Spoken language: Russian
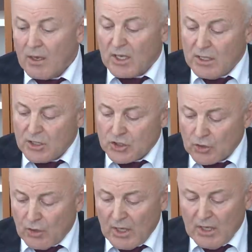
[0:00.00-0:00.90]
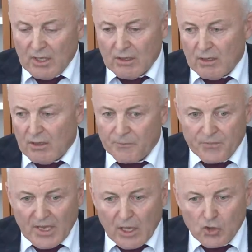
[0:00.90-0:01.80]
и еще, э,
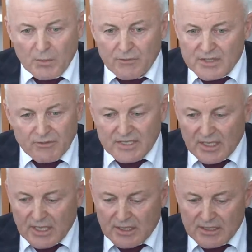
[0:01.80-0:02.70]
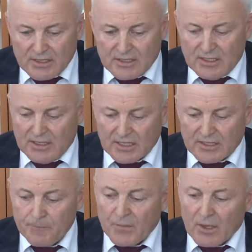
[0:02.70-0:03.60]
я думаю, все вы
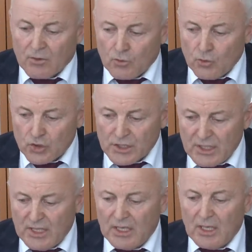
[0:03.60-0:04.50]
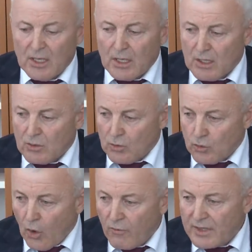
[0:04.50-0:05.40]
согласитесь, нужны
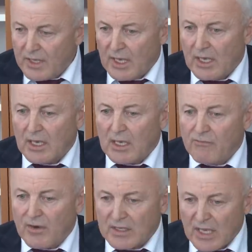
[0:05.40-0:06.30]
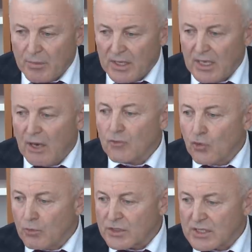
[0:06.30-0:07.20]
новые комфортабельные
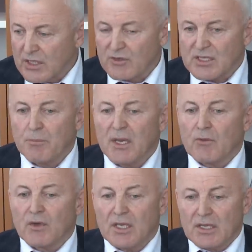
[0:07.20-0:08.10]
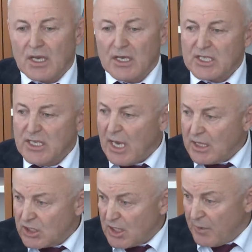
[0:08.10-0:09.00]
автобусы взамен вот этих. Если
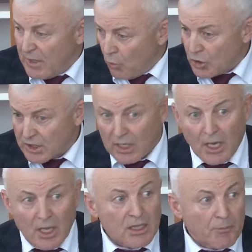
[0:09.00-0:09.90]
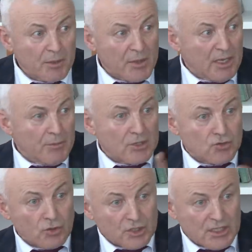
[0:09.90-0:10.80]
эти же переводчики, например, имеют
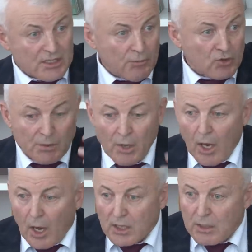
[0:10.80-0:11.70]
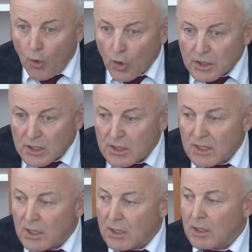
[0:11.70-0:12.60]
в виду 6, 7, 8, они могут это
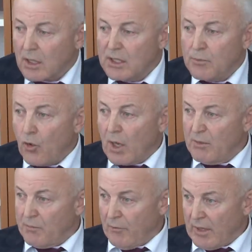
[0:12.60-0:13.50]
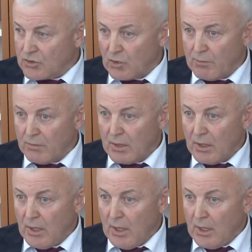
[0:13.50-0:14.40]
делать, ради бога, мы приветствуем.
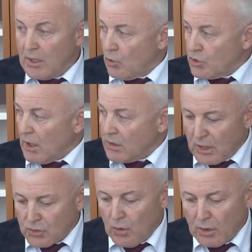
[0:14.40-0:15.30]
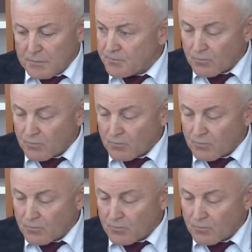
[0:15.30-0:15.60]
И Роснадзор